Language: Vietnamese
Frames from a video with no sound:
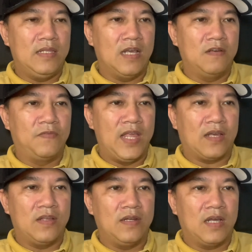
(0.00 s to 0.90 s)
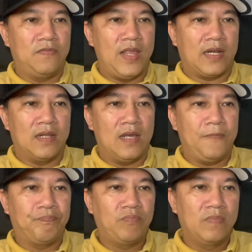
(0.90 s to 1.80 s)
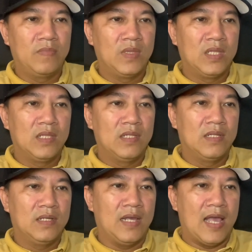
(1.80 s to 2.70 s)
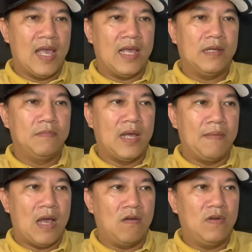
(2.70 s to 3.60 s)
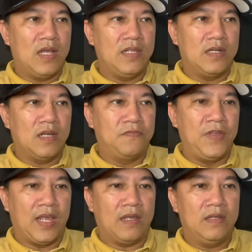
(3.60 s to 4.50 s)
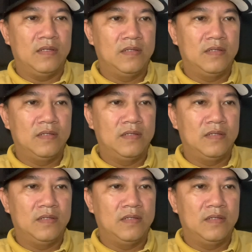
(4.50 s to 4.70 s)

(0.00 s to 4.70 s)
dân việt rồi đất việt đó à, bài báo giờ à, đất việt